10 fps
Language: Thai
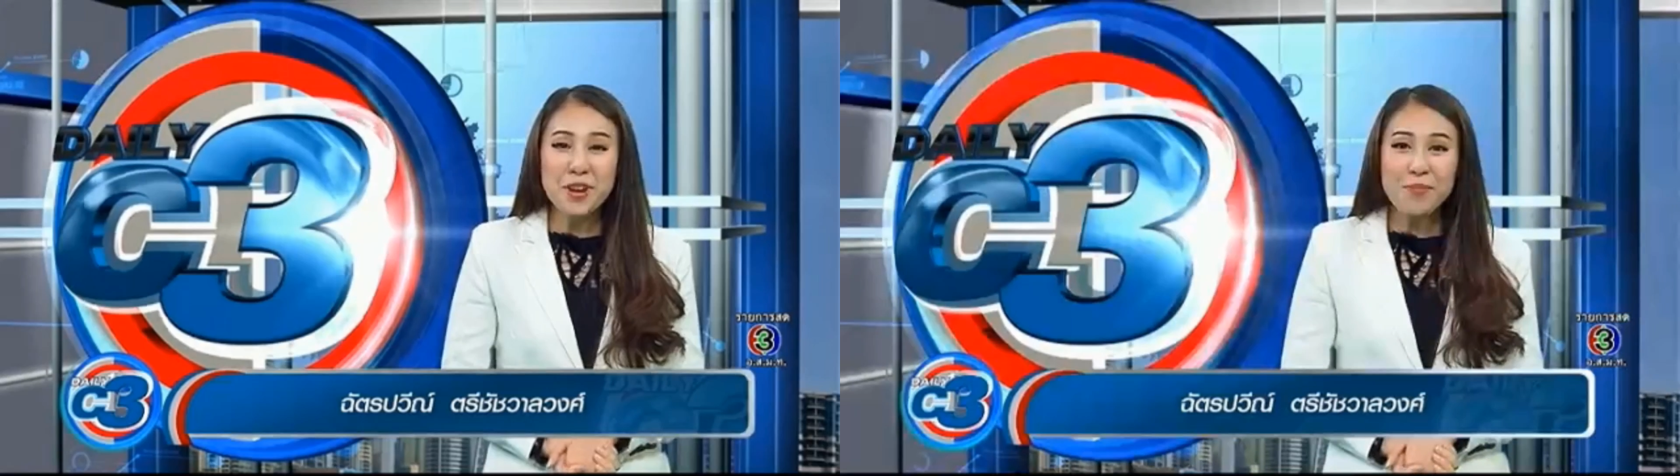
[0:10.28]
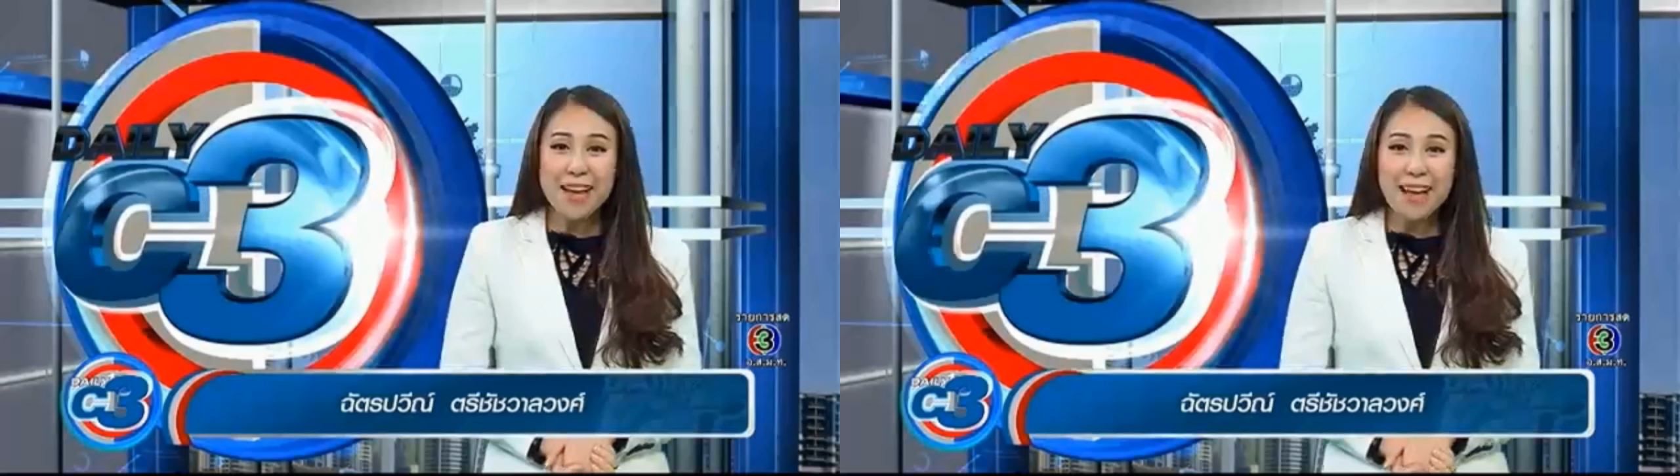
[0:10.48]
ผู้ช
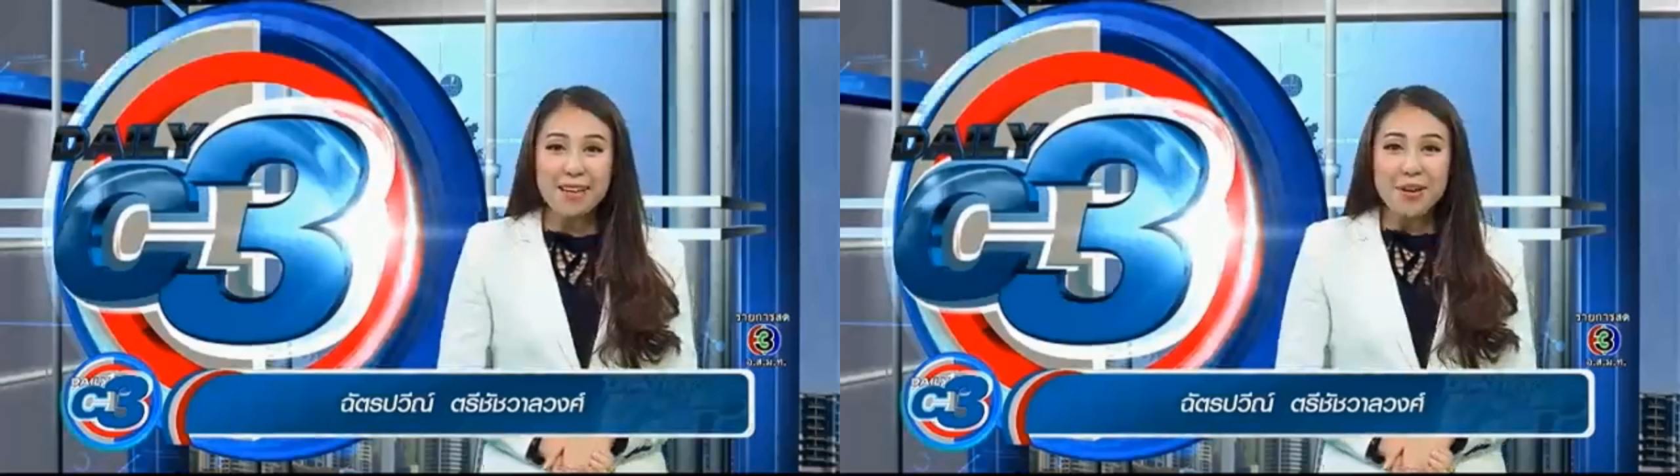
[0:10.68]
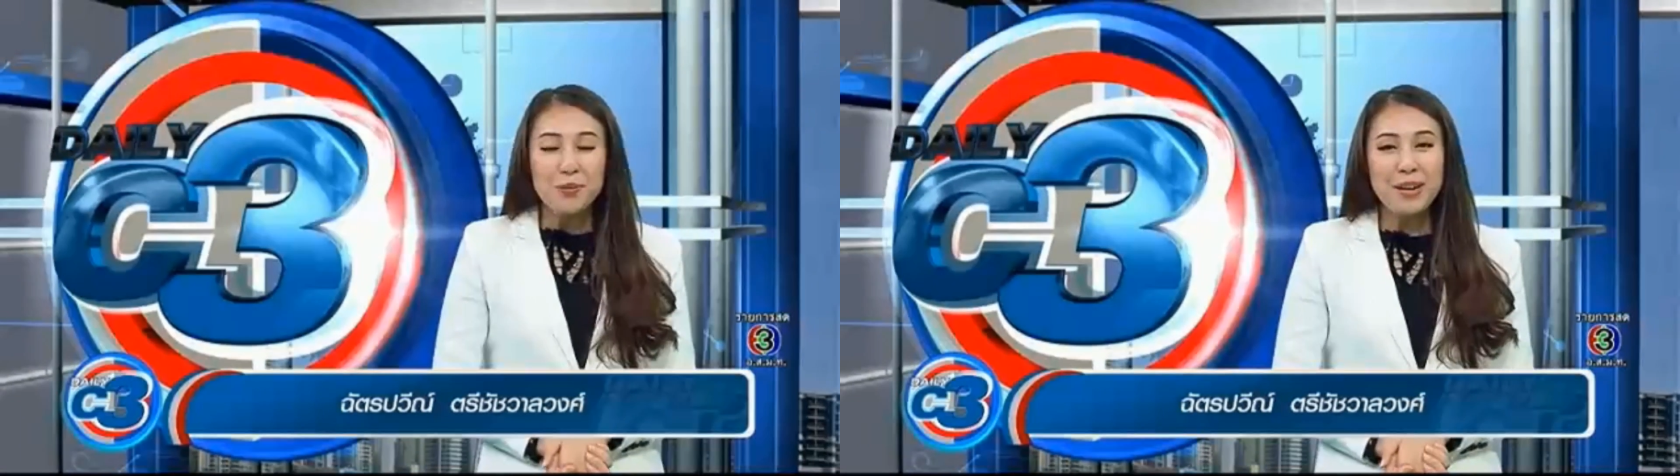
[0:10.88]
มคะ
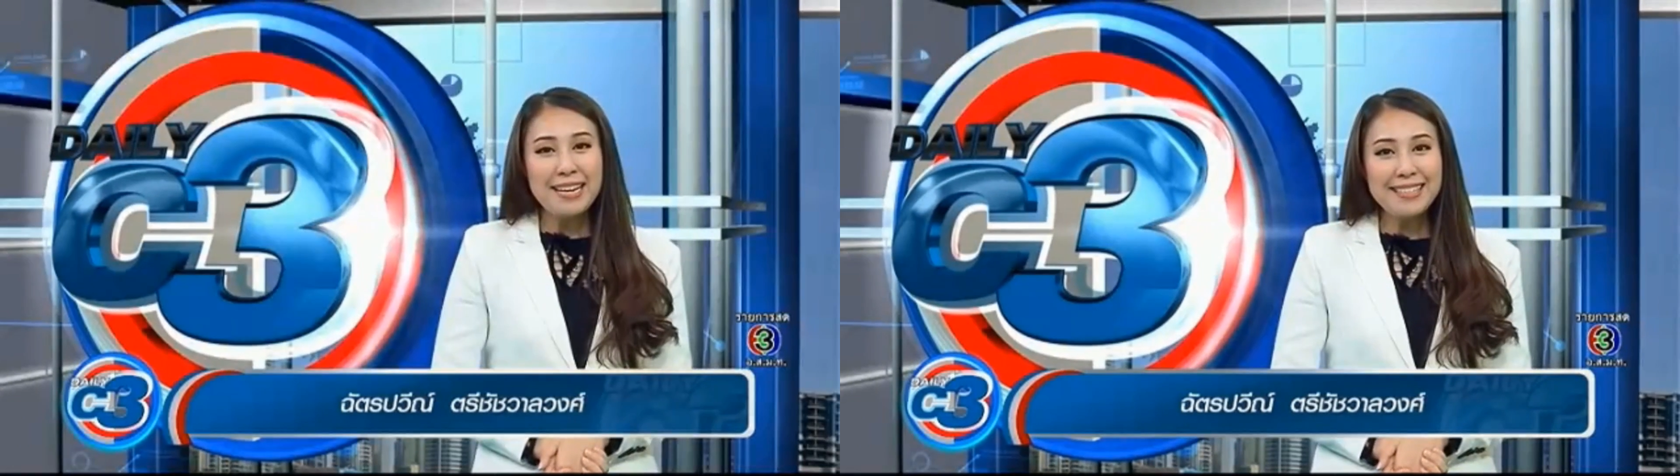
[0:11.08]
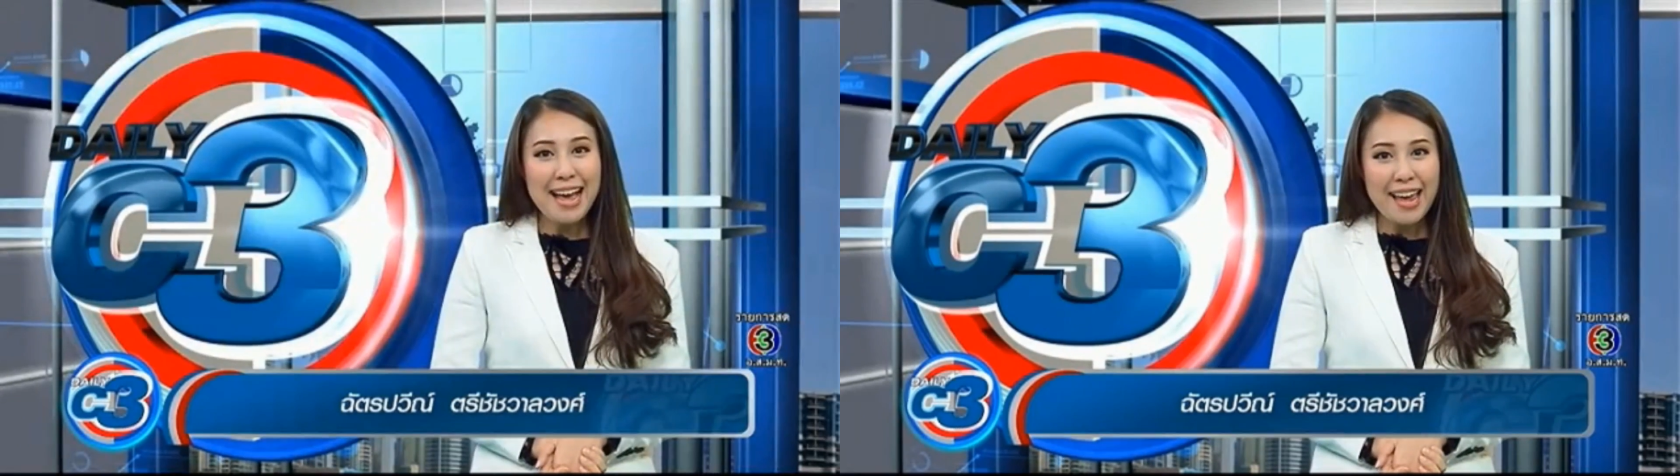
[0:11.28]
วันนี้
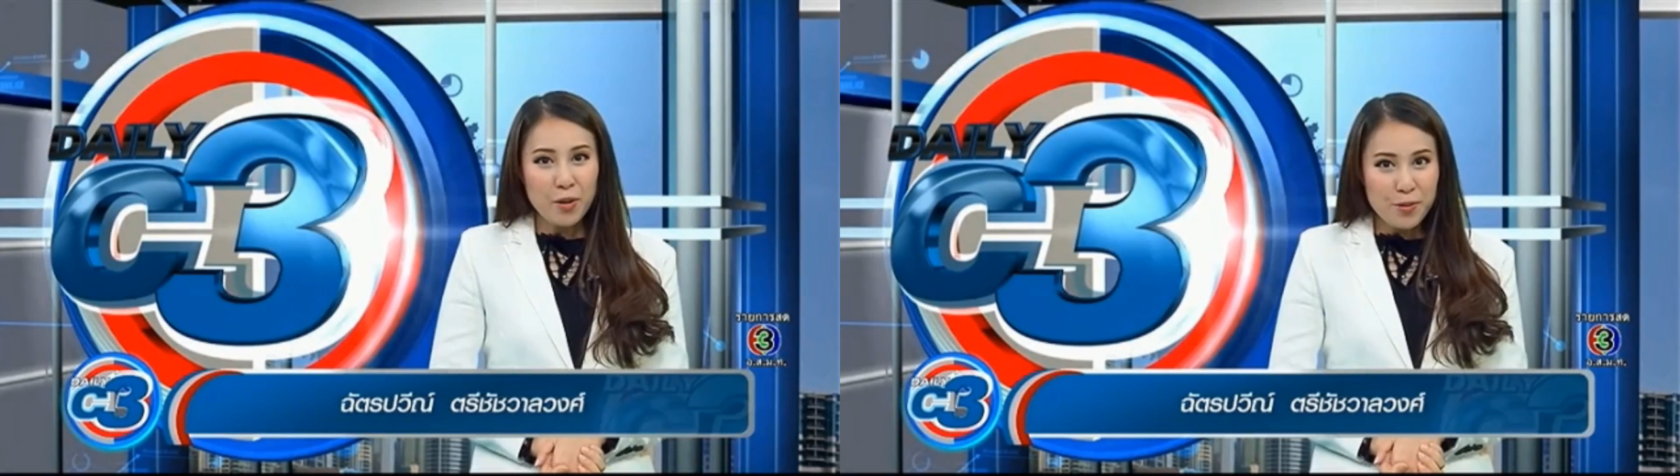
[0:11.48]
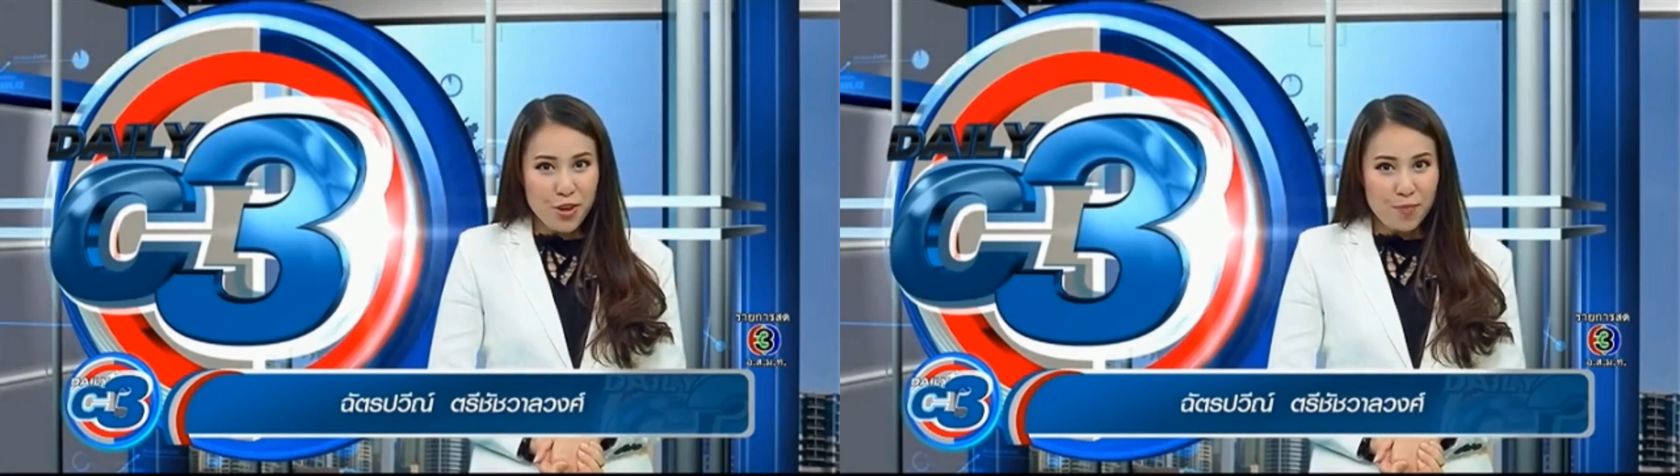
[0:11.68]
จะอยากให้คุณผู้ชม